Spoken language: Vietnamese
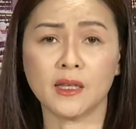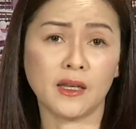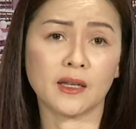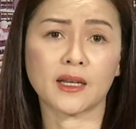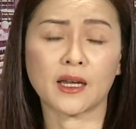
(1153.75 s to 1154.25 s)

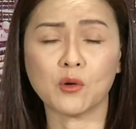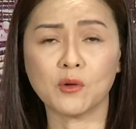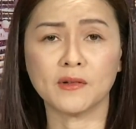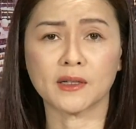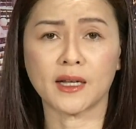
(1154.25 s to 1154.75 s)
thì hiện nay
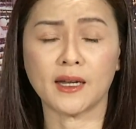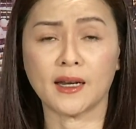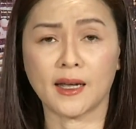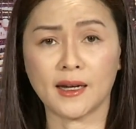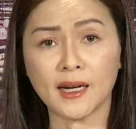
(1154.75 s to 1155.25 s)
khu vực
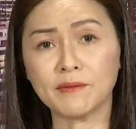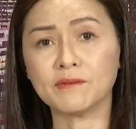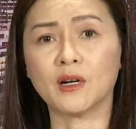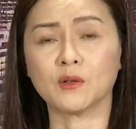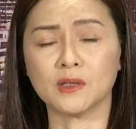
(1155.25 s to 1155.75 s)
này lại
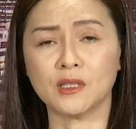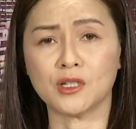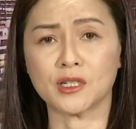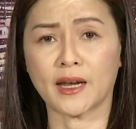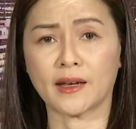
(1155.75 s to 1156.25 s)
lâm vào
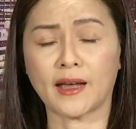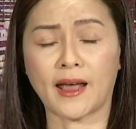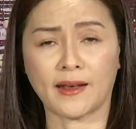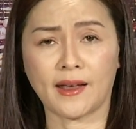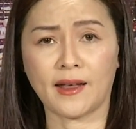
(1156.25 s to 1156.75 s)
tình trạng
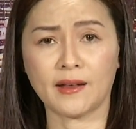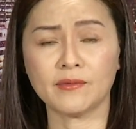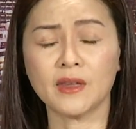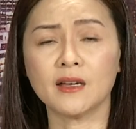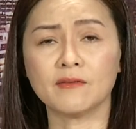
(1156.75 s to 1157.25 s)
hạn hán